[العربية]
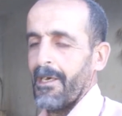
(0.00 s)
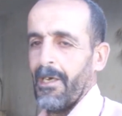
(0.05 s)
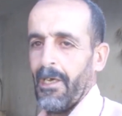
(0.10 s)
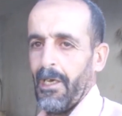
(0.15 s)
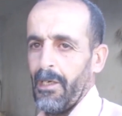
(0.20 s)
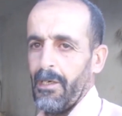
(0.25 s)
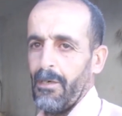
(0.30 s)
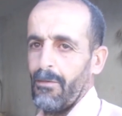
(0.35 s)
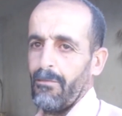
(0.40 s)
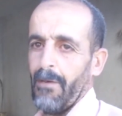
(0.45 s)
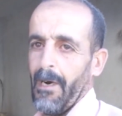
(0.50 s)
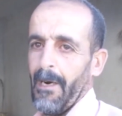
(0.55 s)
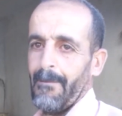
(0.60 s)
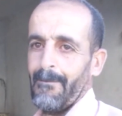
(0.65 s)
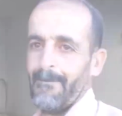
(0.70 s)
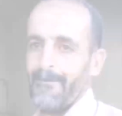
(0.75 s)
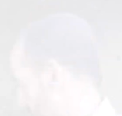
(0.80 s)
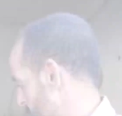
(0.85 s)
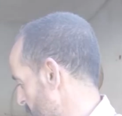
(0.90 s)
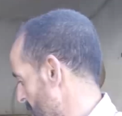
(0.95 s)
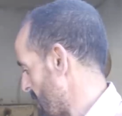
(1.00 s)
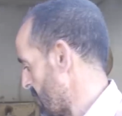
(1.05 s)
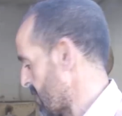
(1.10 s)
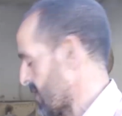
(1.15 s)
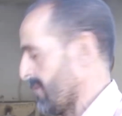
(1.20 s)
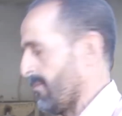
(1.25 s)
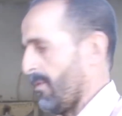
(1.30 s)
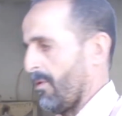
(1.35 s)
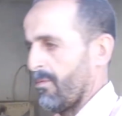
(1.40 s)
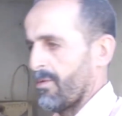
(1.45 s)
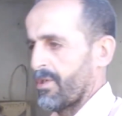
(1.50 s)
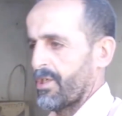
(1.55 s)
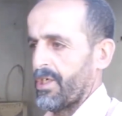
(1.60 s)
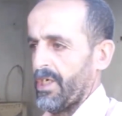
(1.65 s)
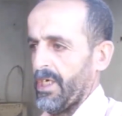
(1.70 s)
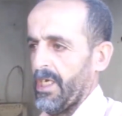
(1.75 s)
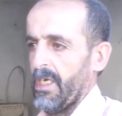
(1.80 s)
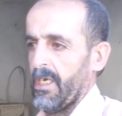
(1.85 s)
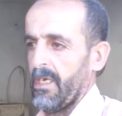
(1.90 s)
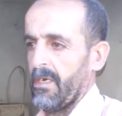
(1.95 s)
حلوه نقولوها القمح
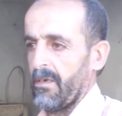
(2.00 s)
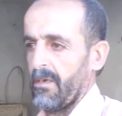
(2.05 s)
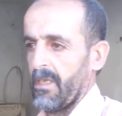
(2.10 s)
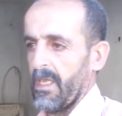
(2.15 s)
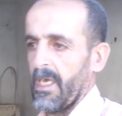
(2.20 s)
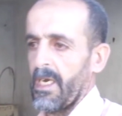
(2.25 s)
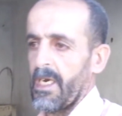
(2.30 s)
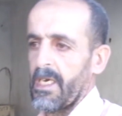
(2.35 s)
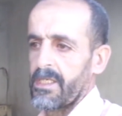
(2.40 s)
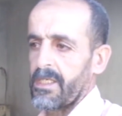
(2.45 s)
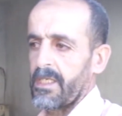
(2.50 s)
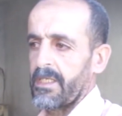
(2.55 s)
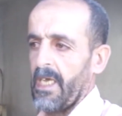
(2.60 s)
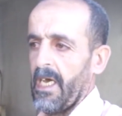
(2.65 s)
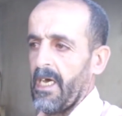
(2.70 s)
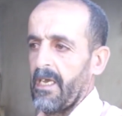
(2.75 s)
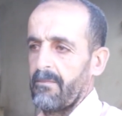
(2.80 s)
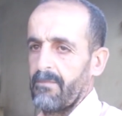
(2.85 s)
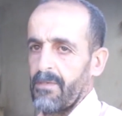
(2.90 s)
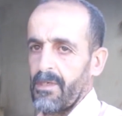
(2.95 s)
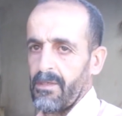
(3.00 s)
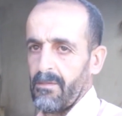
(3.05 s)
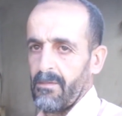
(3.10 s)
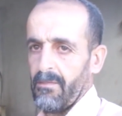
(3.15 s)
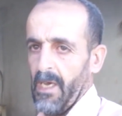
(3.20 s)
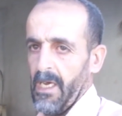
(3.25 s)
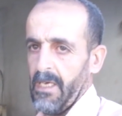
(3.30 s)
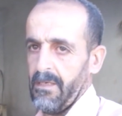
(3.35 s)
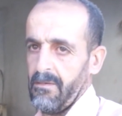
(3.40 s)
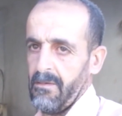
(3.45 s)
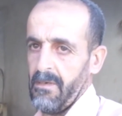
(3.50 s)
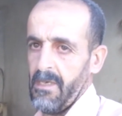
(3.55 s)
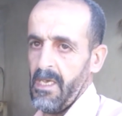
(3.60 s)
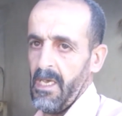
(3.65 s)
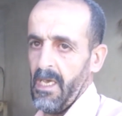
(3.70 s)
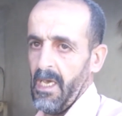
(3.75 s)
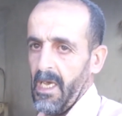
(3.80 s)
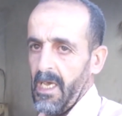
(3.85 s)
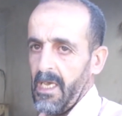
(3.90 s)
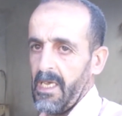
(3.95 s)
والشعير الرزق تاع ربي سبحانه
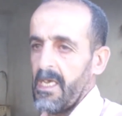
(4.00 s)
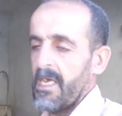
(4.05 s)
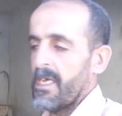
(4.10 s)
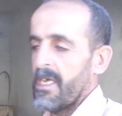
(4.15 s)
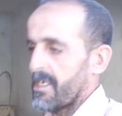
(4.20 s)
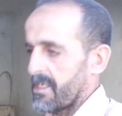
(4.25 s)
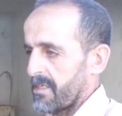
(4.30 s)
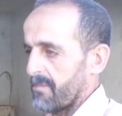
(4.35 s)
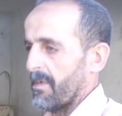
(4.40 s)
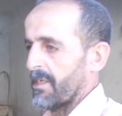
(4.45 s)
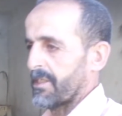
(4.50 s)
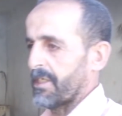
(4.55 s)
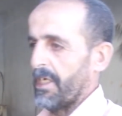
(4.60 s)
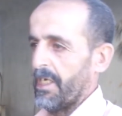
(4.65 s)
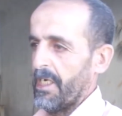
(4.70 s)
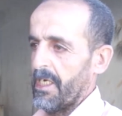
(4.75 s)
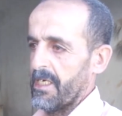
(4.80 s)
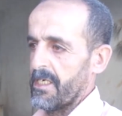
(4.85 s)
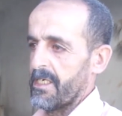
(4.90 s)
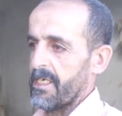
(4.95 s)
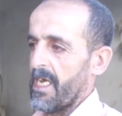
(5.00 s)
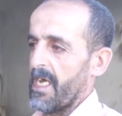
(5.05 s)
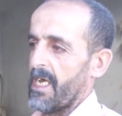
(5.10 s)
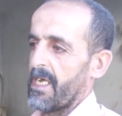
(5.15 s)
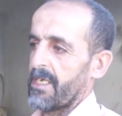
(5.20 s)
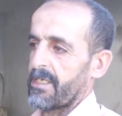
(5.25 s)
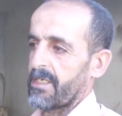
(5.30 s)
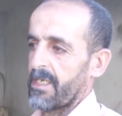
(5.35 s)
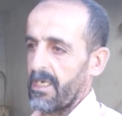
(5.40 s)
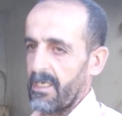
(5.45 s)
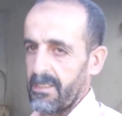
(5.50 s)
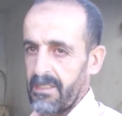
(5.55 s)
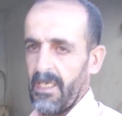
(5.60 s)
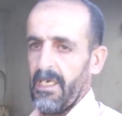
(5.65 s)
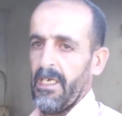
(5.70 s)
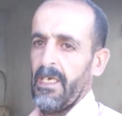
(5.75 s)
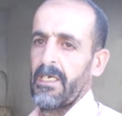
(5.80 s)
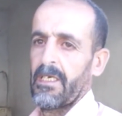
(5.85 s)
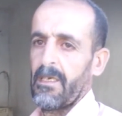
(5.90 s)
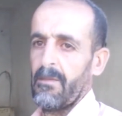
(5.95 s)
تسمى ترحيل الناس آه،
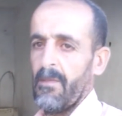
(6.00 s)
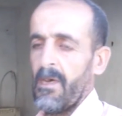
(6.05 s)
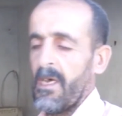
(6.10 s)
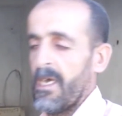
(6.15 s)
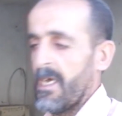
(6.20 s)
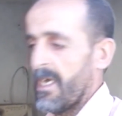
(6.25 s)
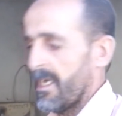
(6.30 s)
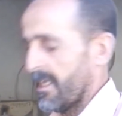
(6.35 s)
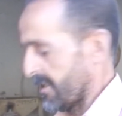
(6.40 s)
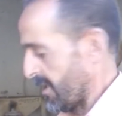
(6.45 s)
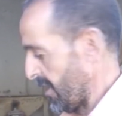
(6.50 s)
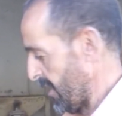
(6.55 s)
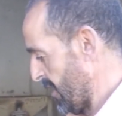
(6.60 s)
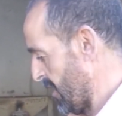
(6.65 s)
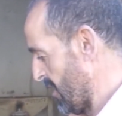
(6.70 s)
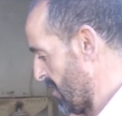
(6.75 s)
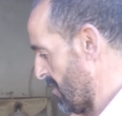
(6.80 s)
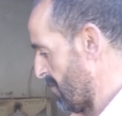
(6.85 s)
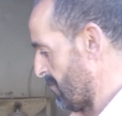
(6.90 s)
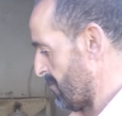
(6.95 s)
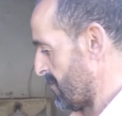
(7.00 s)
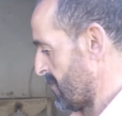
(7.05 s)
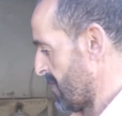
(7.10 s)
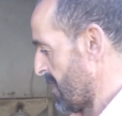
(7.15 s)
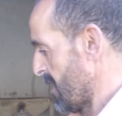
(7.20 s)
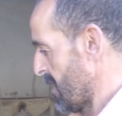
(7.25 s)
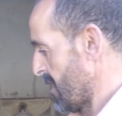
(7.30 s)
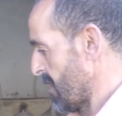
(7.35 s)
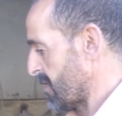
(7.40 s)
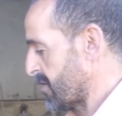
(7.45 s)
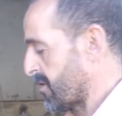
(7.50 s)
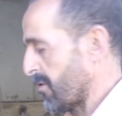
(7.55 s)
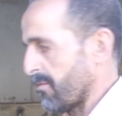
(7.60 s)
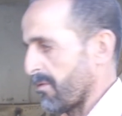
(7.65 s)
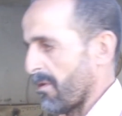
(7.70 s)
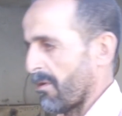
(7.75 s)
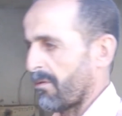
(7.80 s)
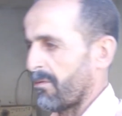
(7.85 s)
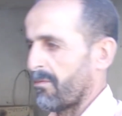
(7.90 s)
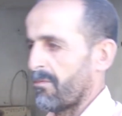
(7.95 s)
ترحيل قمح ترحيلهم يديو
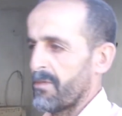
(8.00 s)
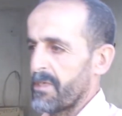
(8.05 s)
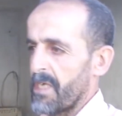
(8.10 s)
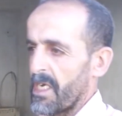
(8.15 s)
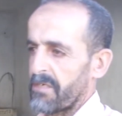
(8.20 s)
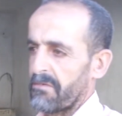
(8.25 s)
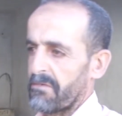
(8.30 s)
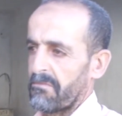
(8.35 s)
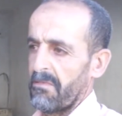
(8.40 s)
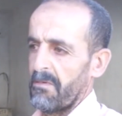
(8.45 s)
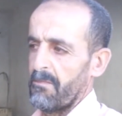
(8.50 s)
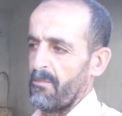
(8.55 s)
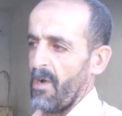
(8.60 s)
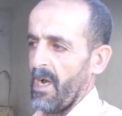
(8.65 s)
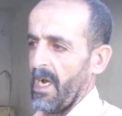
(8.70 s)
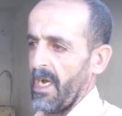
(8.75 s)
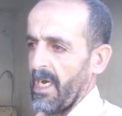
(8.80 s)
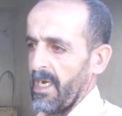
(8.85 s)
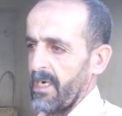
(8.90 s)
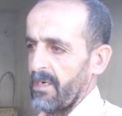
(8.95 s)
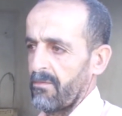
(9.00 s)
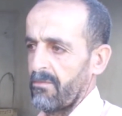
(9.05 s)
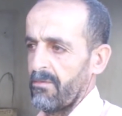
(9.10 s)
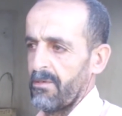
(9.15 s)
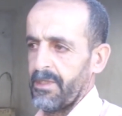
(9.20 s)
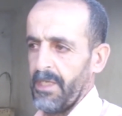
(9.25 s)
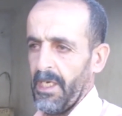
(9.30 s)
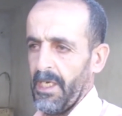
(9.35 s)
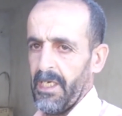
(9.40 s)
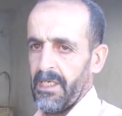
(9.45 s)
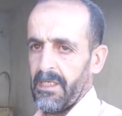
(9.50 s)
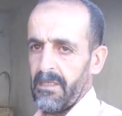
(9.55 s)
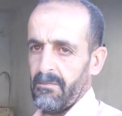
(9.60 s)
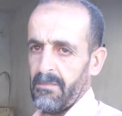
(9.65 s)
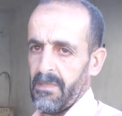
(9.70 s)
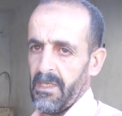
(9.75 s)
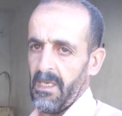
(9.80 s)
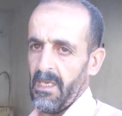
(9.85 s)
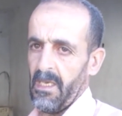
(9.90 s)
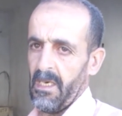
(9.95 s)
ياكلوا والناس كل مؤخرا كنت تعاني
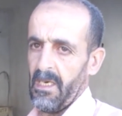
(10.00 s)
من